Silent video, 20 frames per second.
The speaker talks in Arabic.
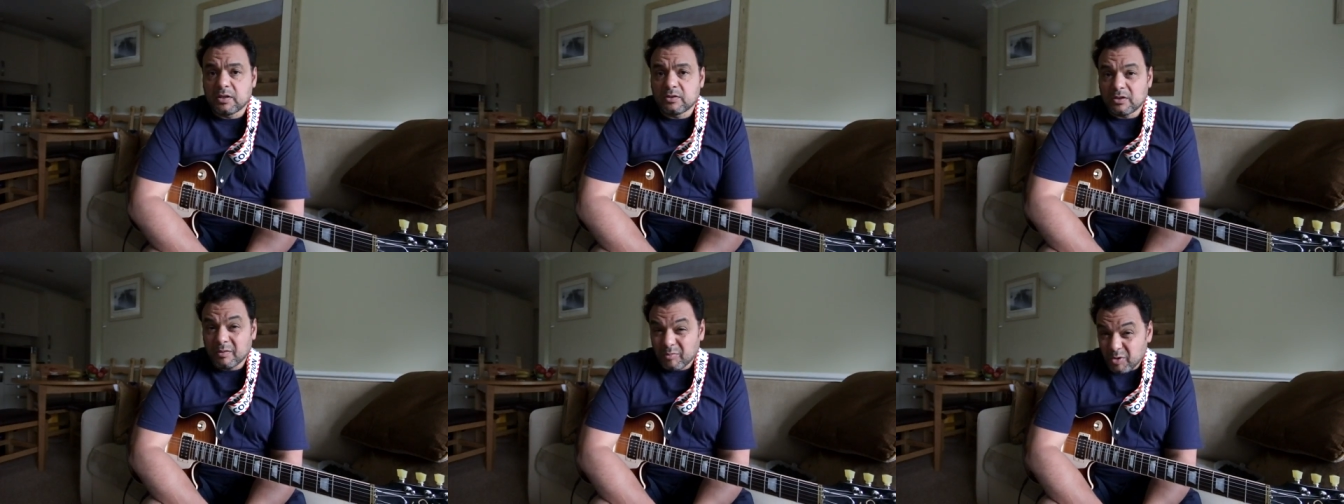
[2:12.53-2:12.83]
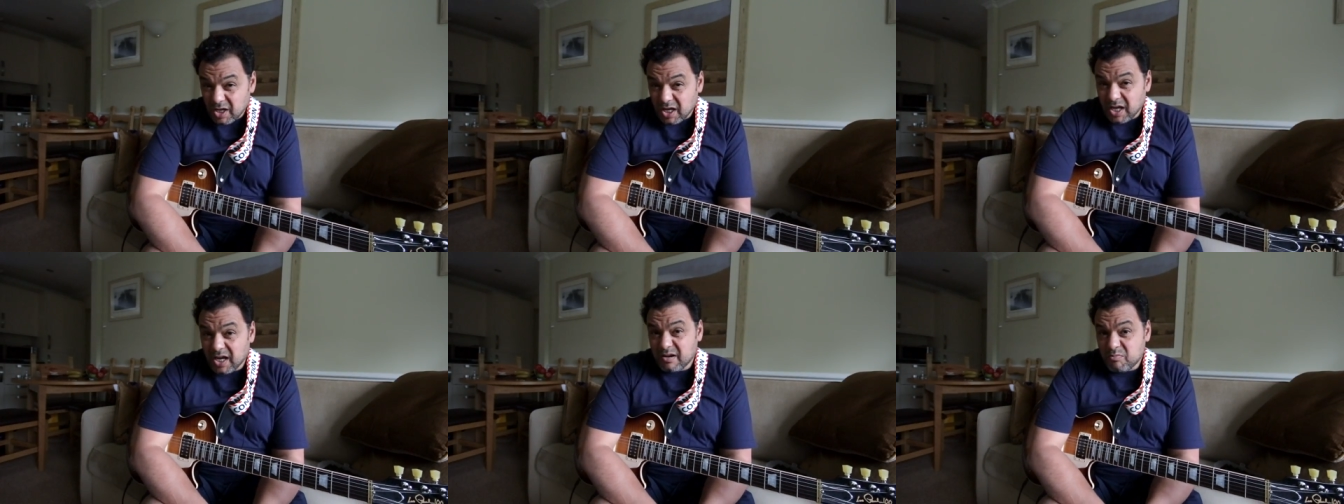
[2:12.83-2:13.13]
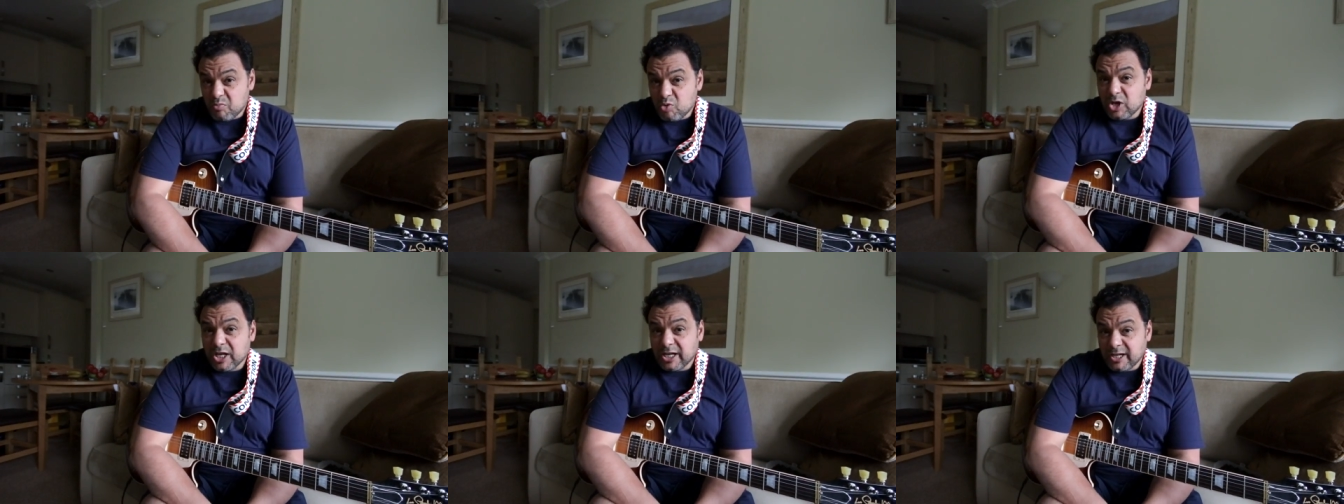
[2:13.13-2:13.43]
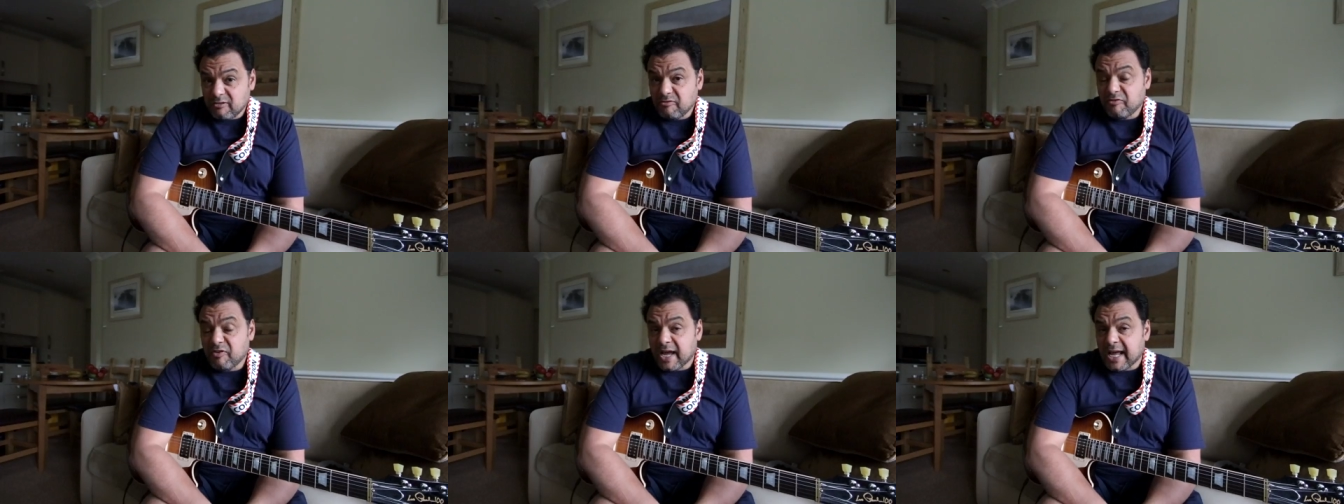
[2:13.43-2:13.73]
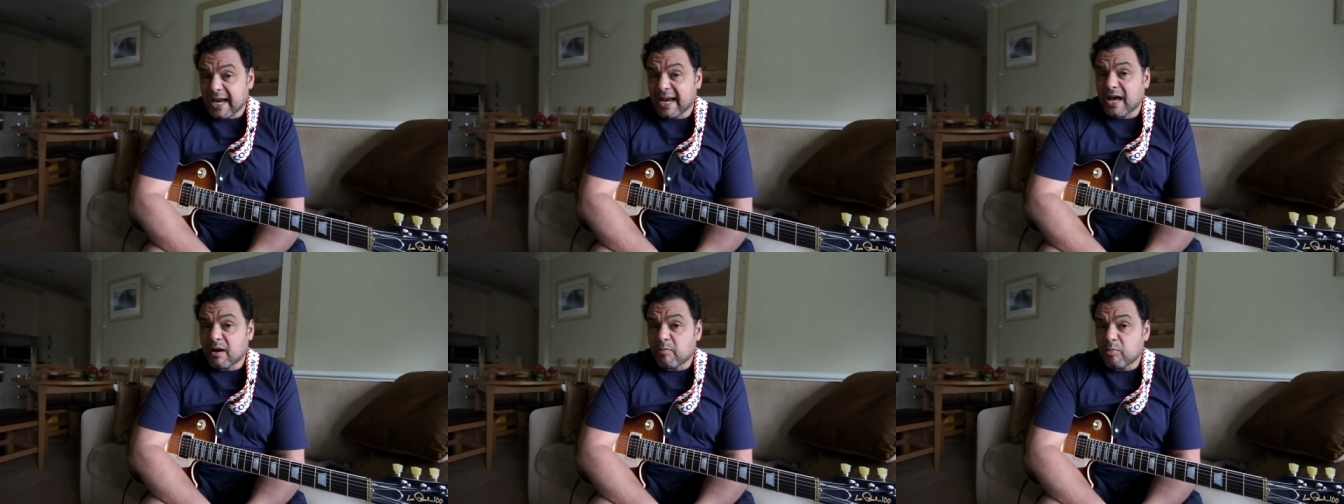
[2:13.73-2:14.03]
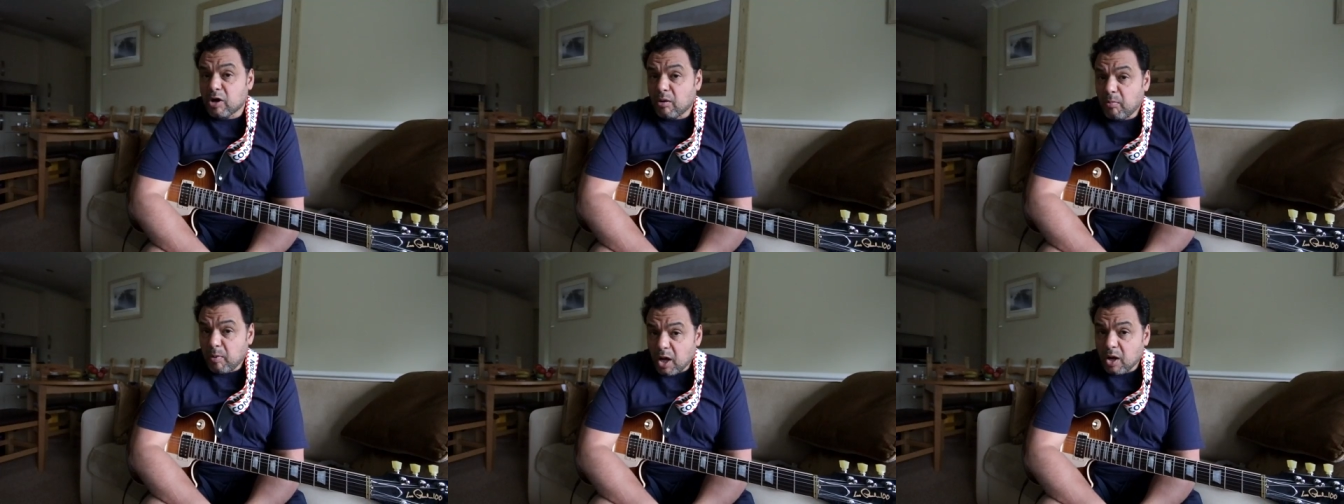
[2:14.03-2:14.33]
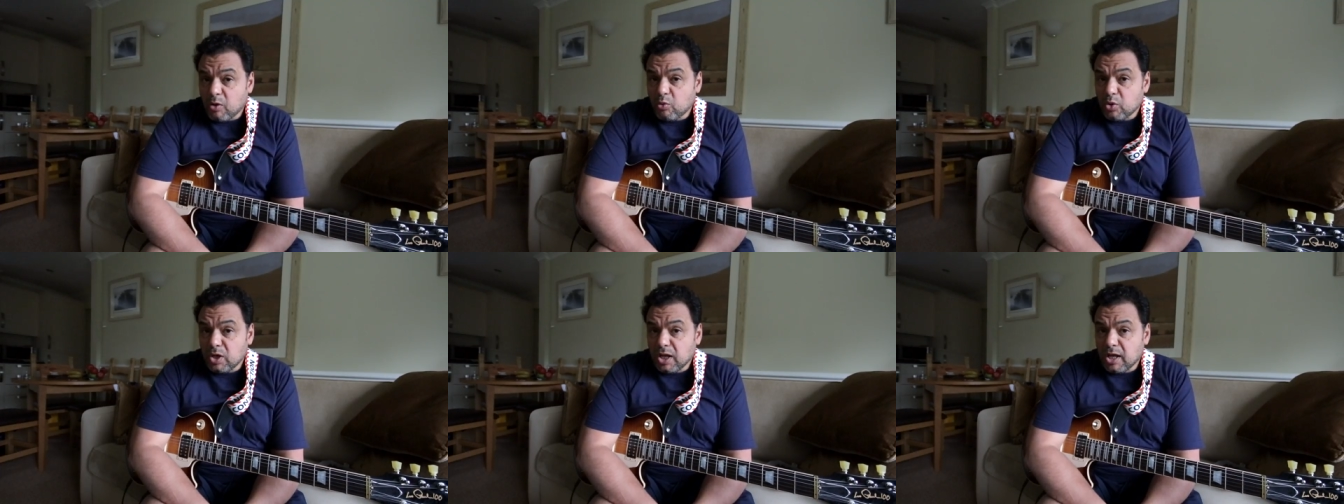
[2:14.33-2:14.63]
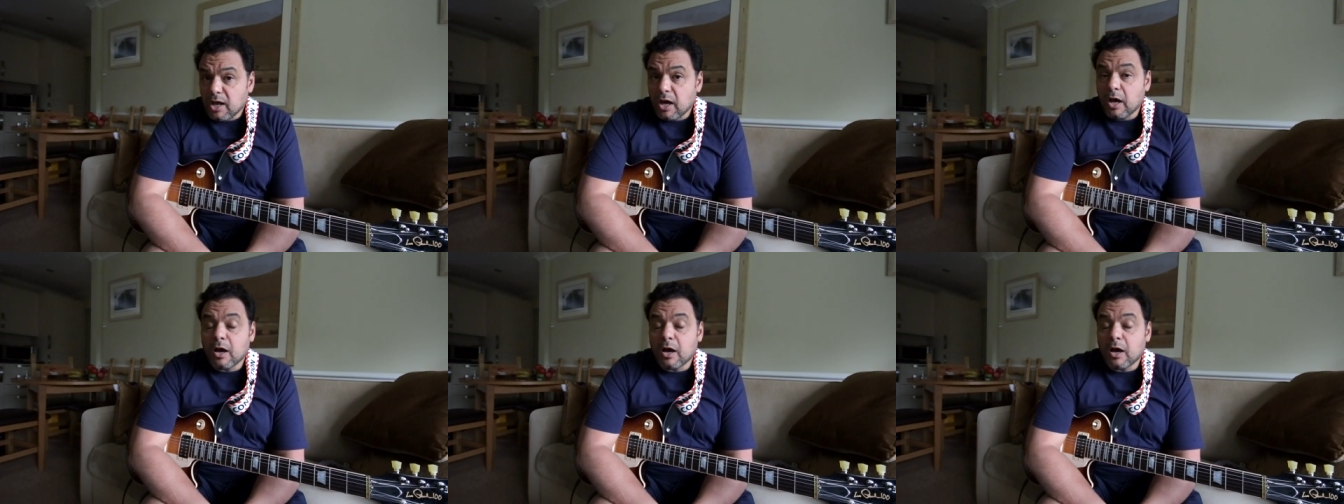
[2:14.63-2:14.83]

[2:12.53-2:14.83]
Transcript: طب هل ممكن ينفع العب رابعة اولى؟